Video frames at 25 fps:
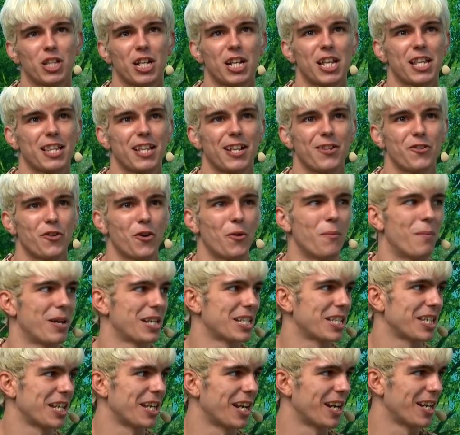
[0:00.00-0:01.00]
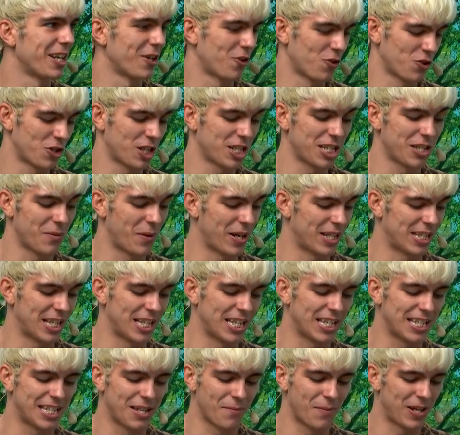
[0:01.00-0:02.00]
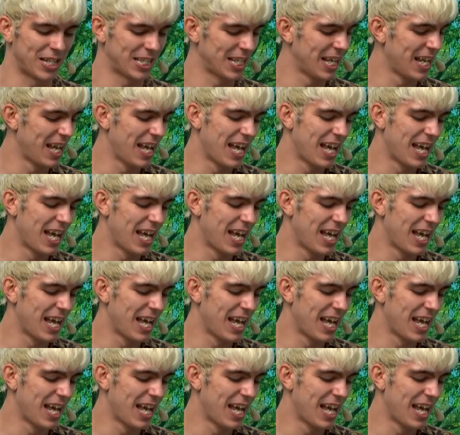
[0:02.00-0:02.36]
están haciendo más finger y cosas divertidísimas.